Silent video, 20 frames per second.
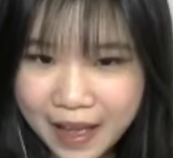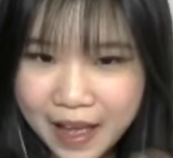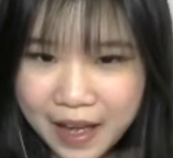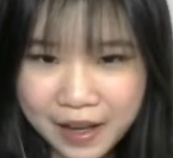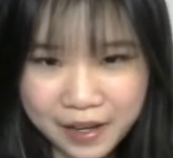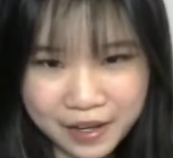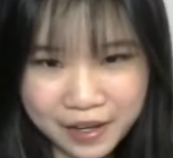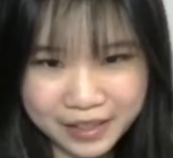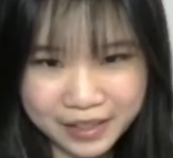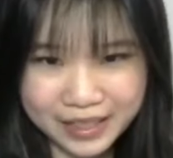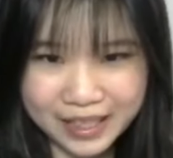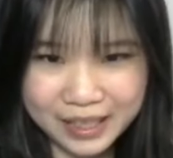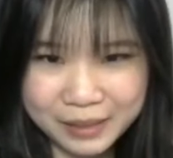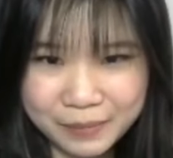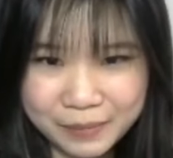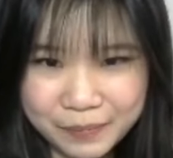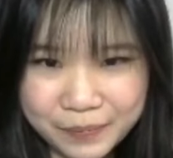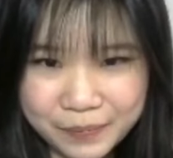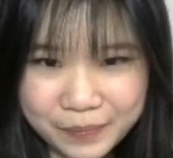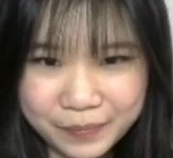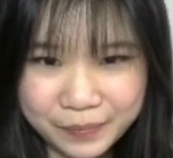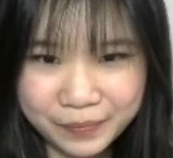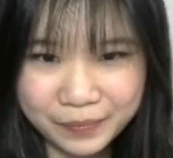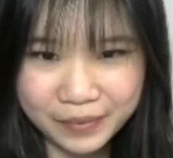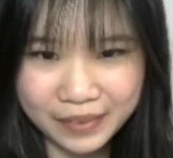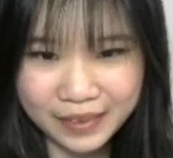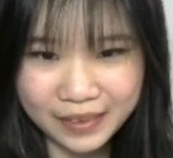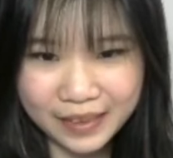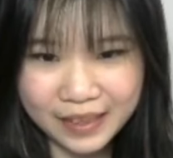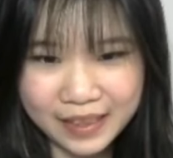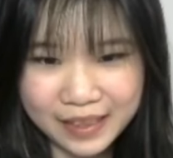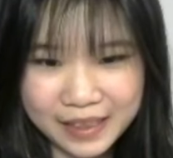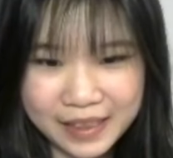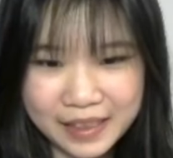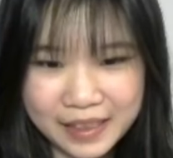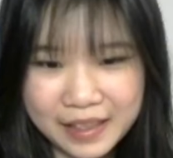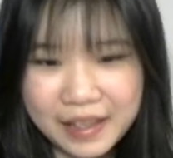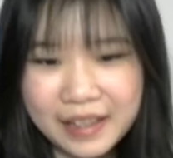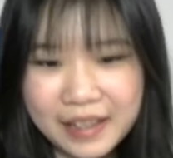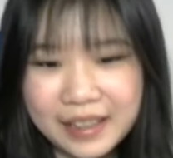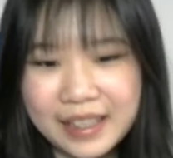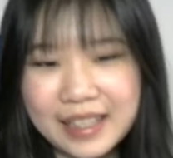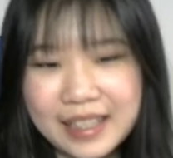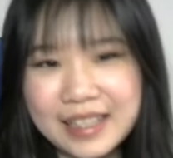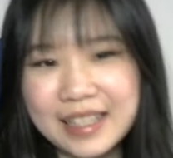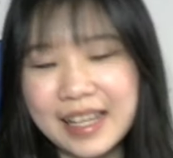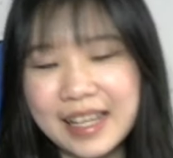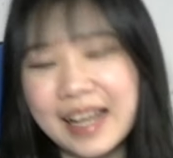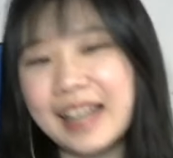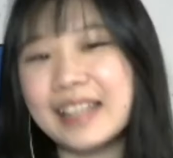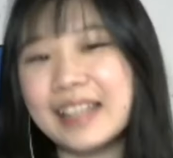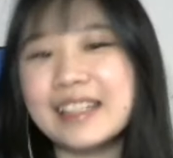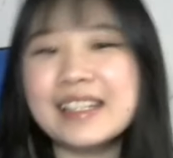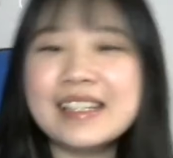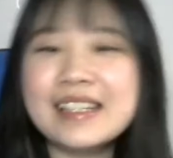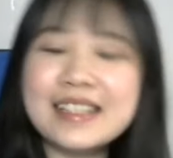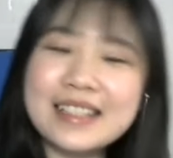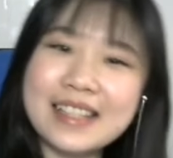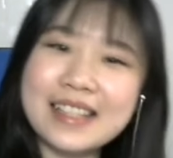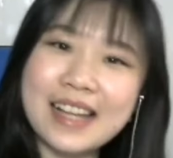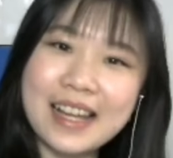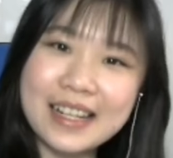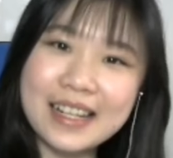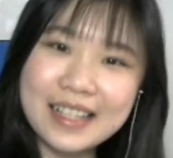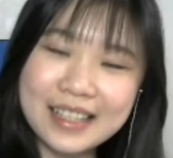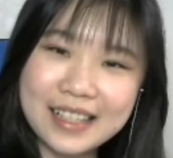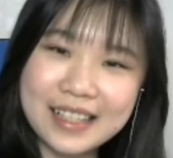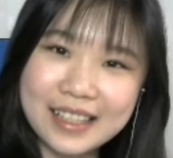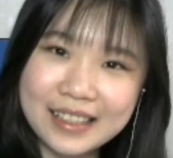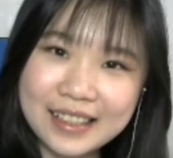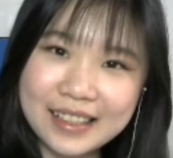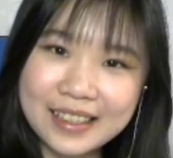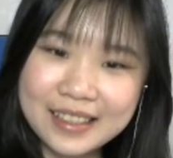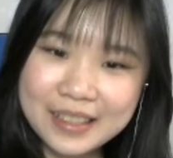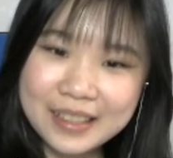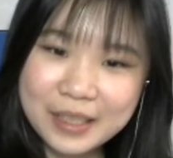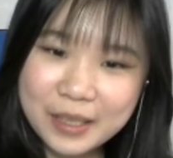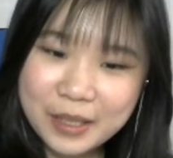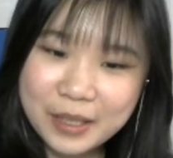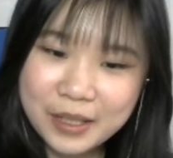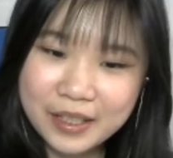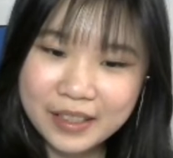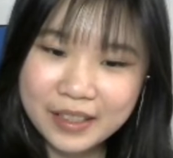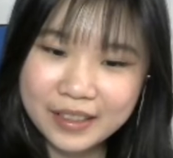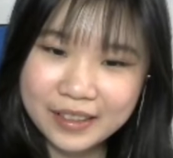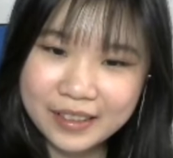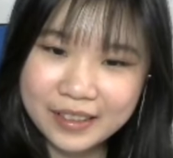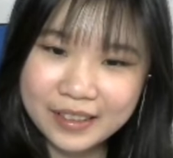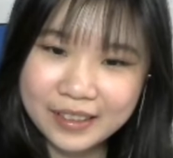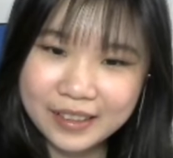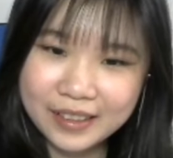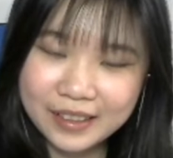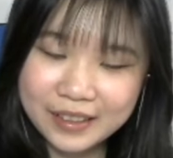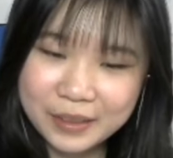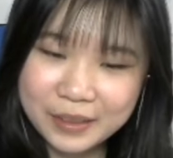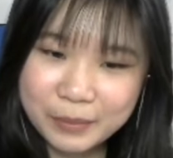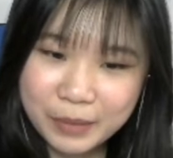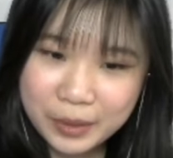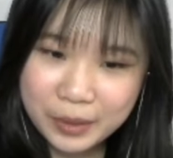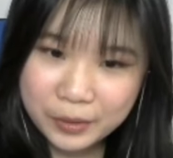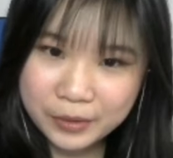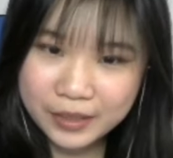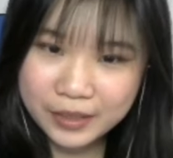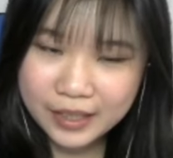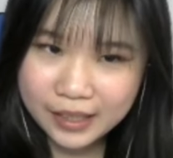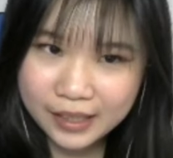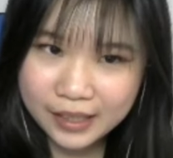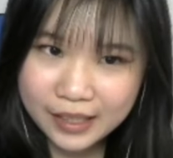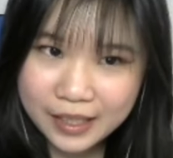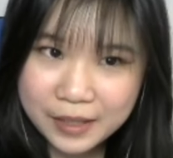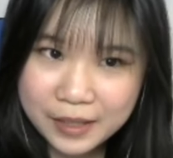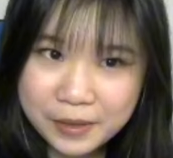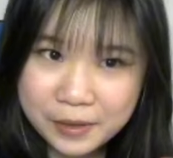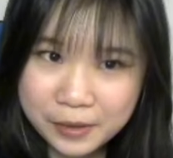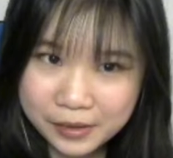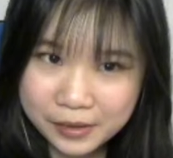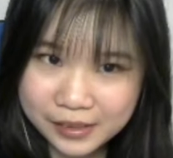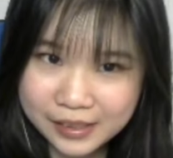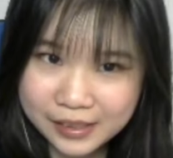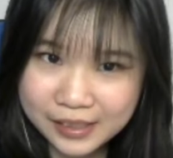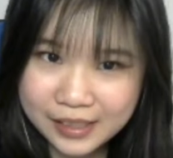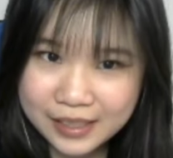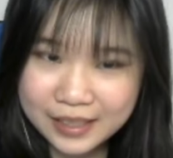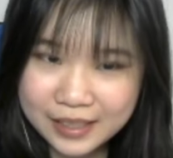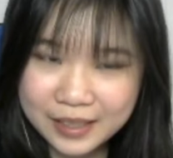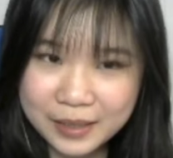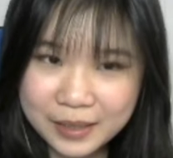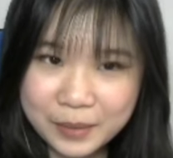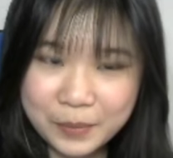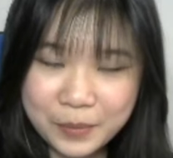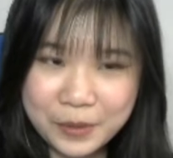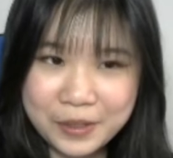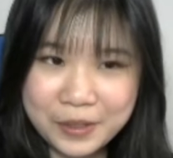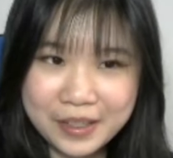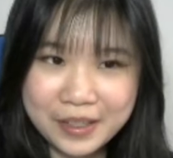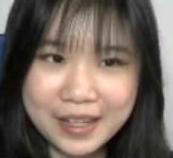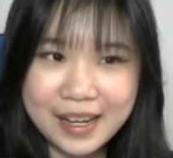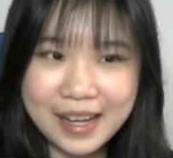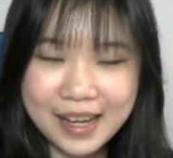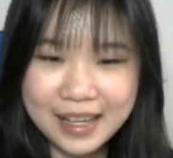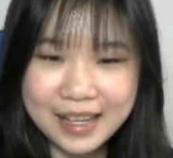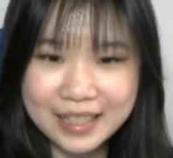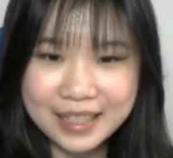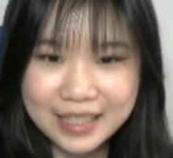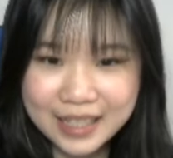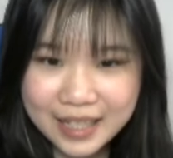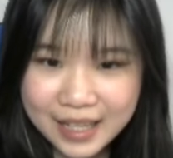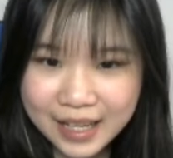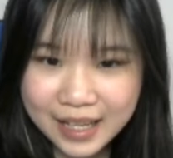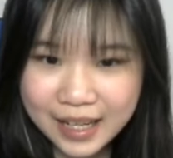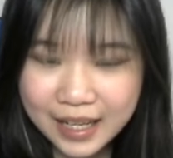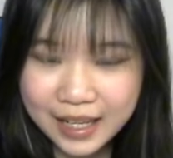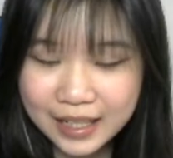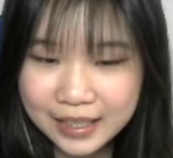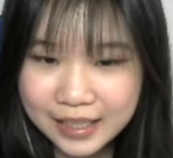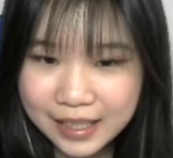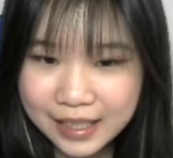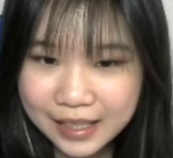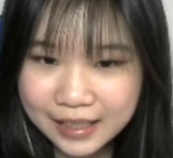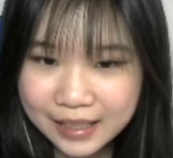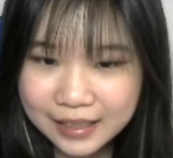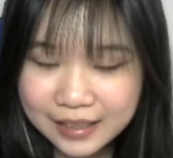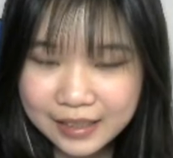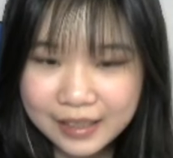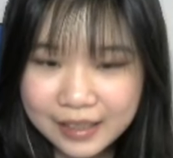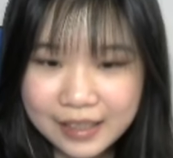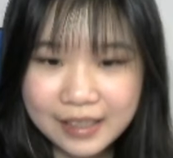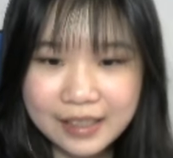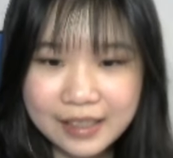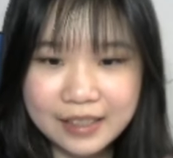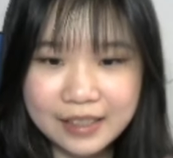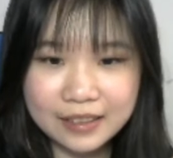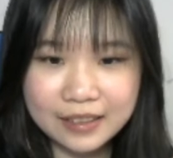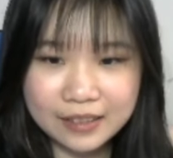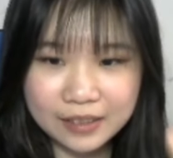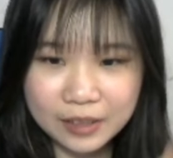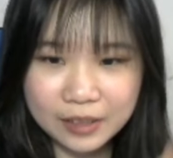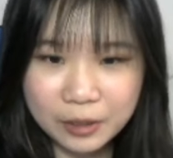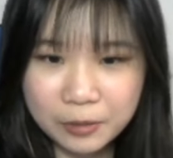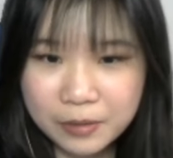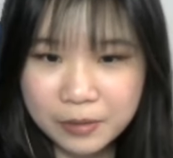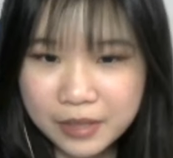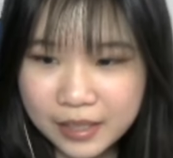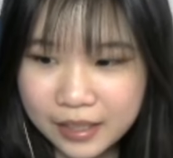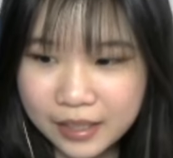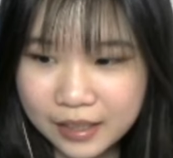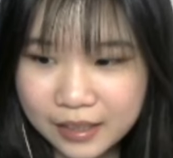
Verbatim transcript: oke okay. oke okay, saatnya saatnya kita menggunakan yang golden semoga aja ada trouser